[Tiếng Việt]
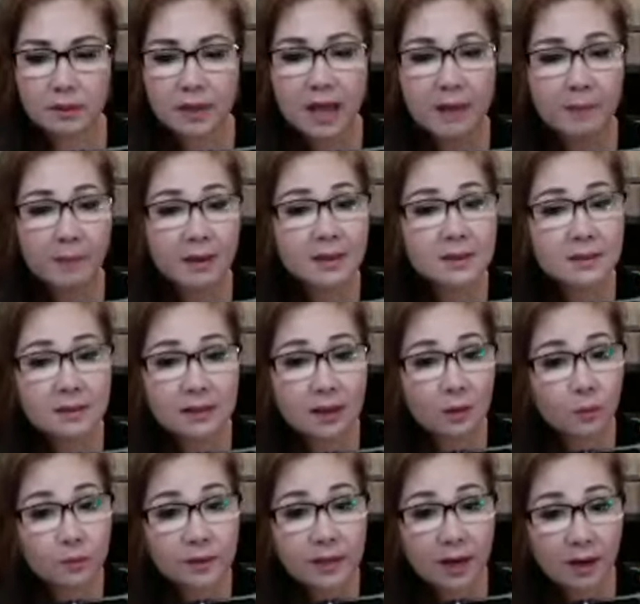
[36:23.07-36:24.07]
kèm cái sự
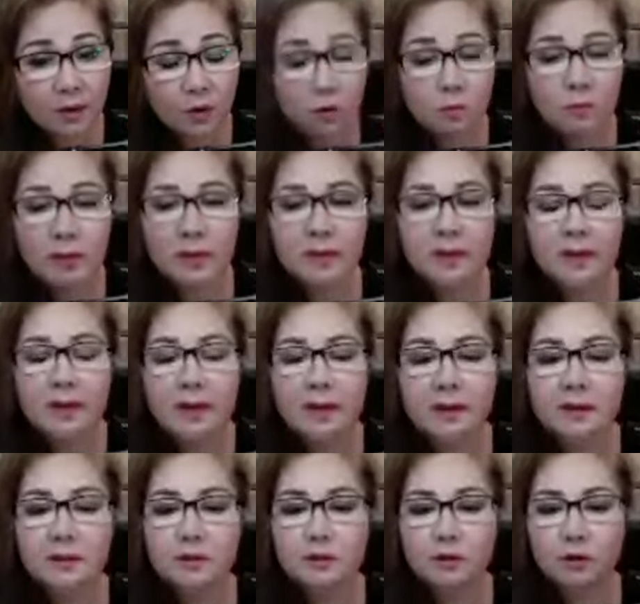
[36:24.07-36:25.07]
nóng giận của mình,
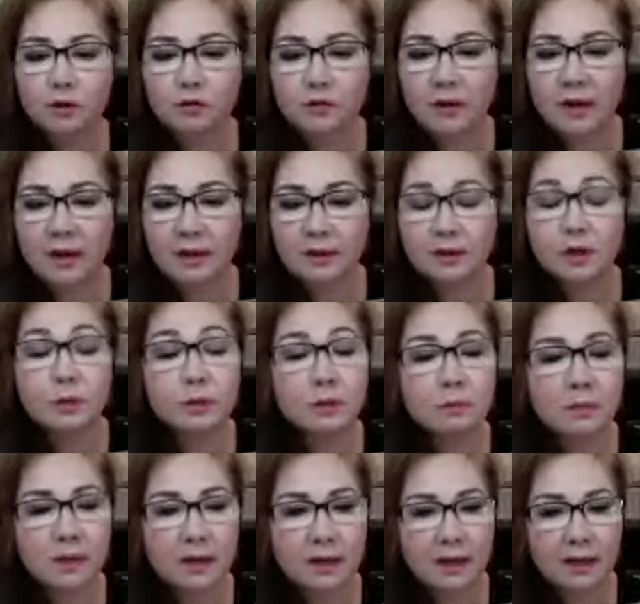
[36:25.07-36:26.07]
rồi và giúp cho
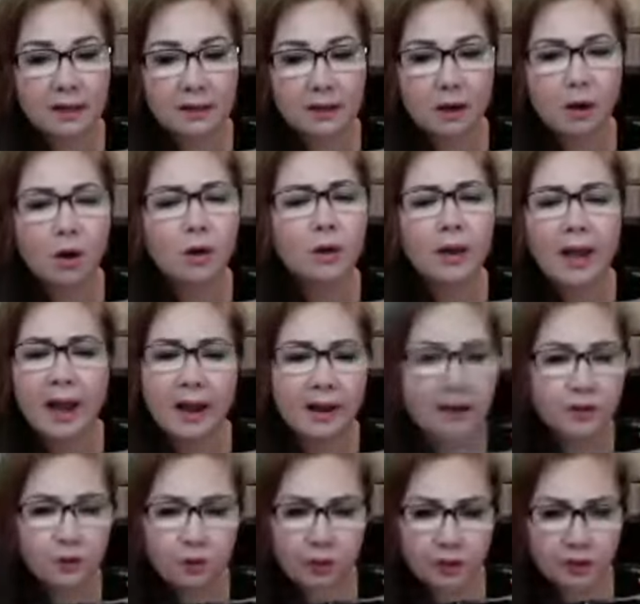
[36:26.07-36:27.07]
mình là ok,
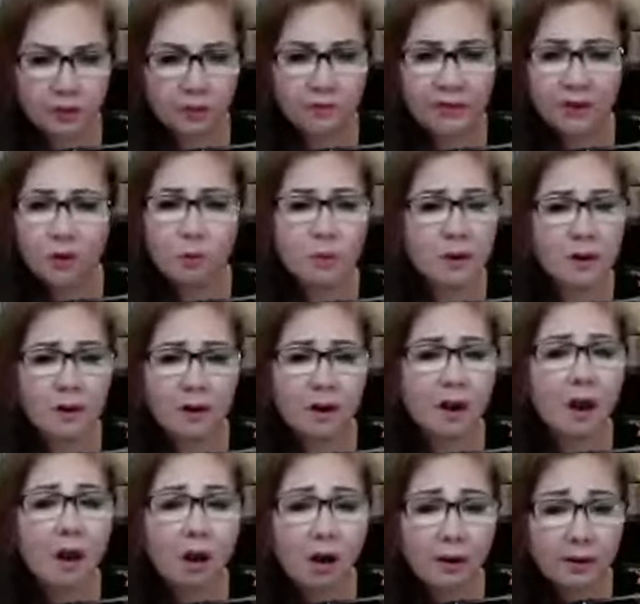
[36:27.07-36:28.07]
nói chuyện không phải của mình, đừng có
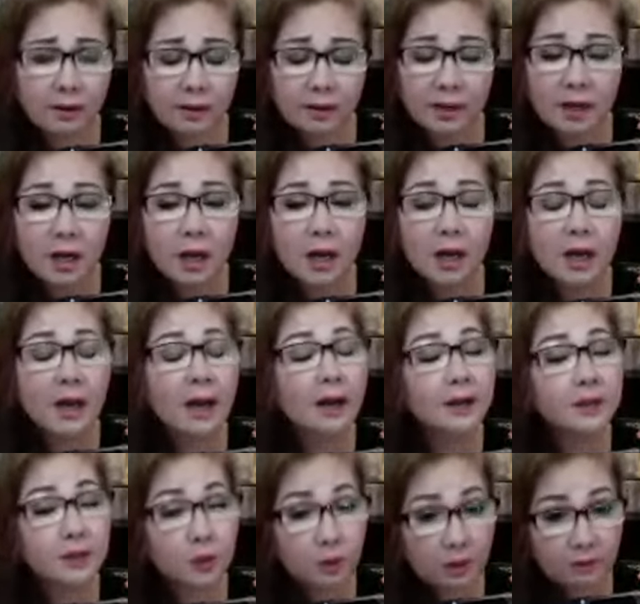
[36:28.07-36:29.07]
lo nữa.
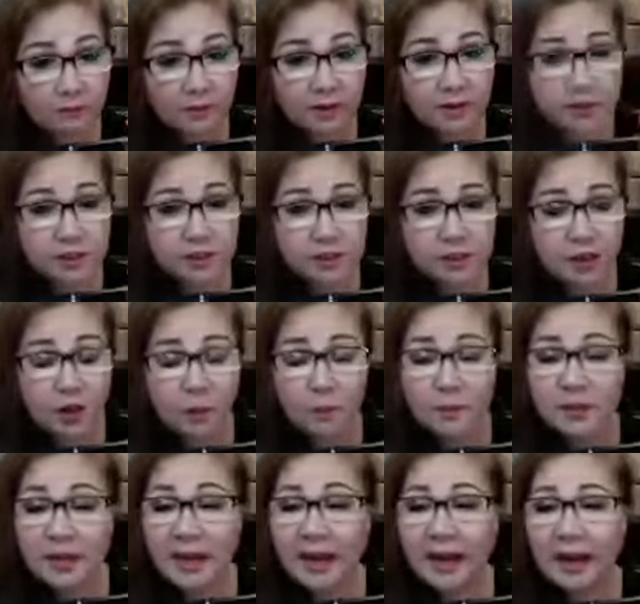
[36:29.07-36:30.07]
Nhiều năm về trước Ngọc
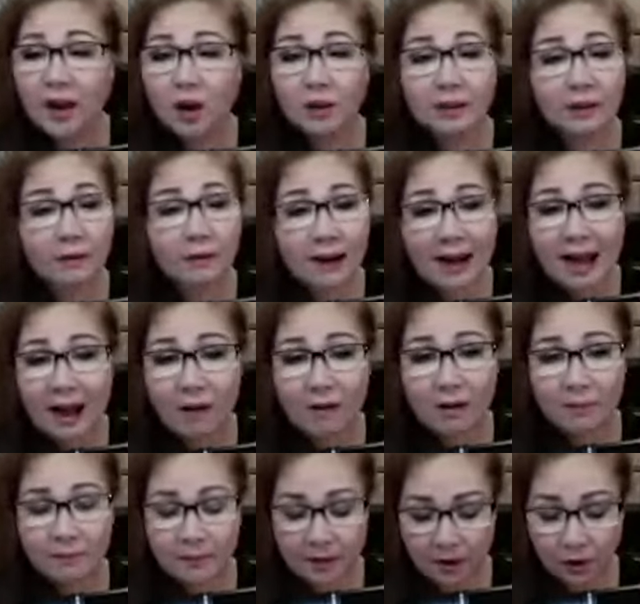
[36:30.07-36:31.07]
Nhi hay lo tào lao
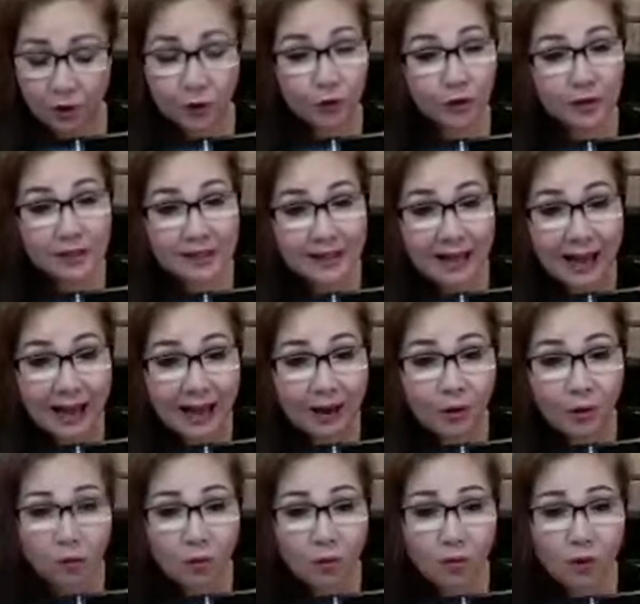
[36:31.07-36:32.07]
lắm, lo cho
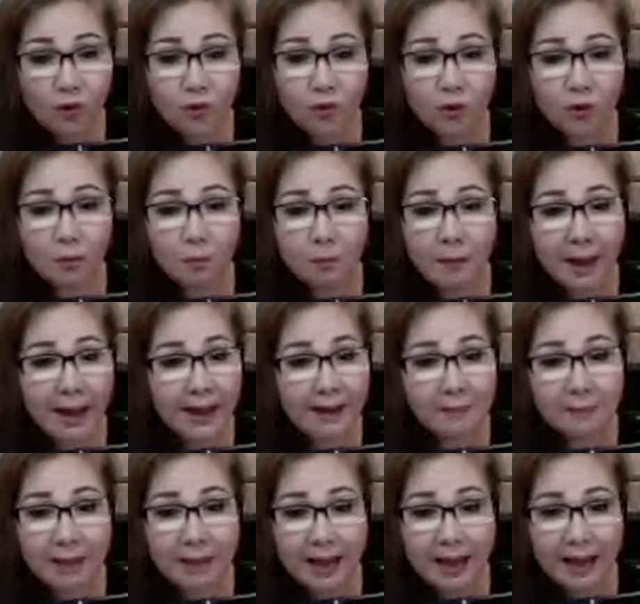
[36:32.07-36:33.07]
cháu, lo cho
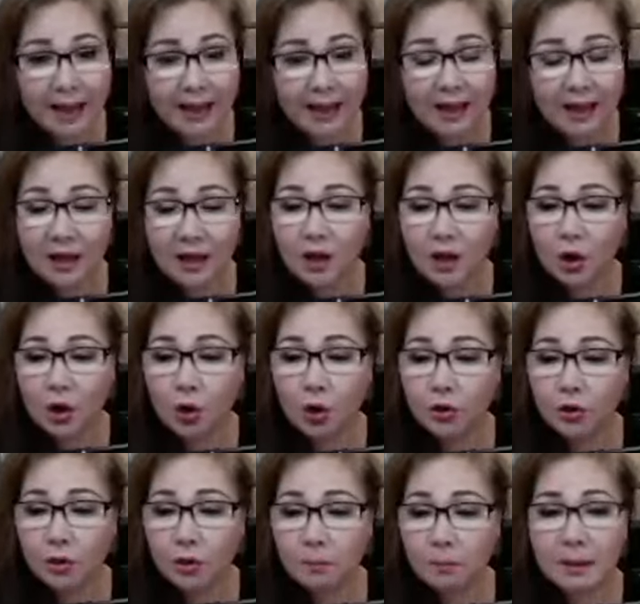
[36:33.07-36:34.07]
bạn bè, lo
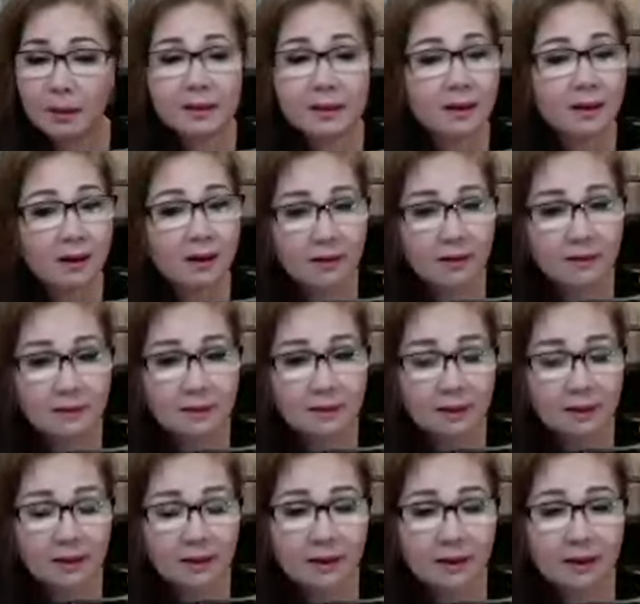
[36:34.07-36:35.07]
cho bao giờ
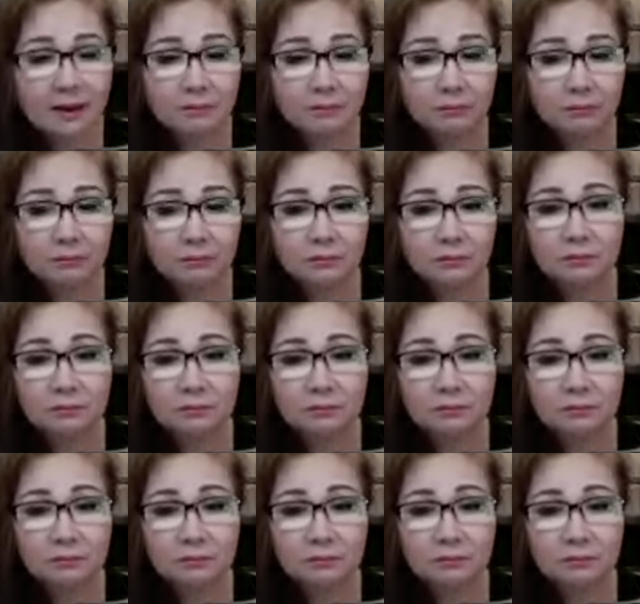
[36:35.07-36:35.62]
um,